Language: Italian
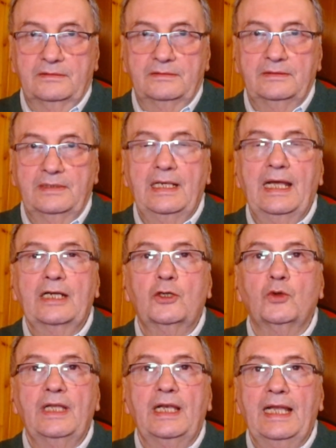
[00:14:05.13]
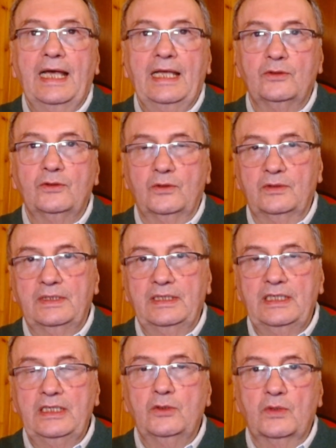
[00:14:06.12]
Nell'arco dell'anno,
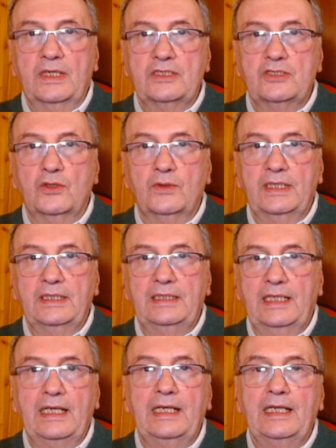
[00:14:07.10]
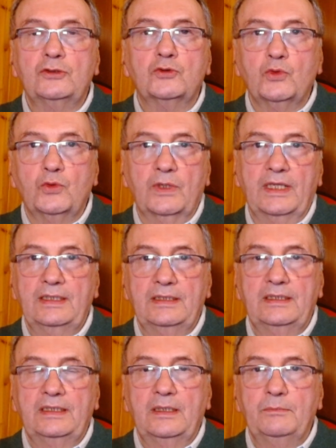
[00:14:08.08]
in occasione delle letture
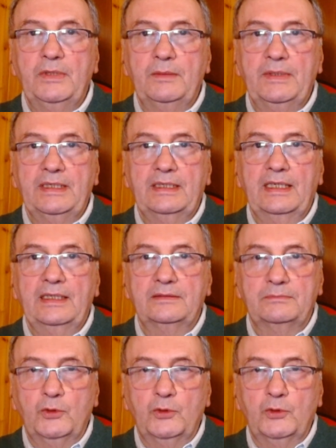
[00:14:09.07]
bibliche,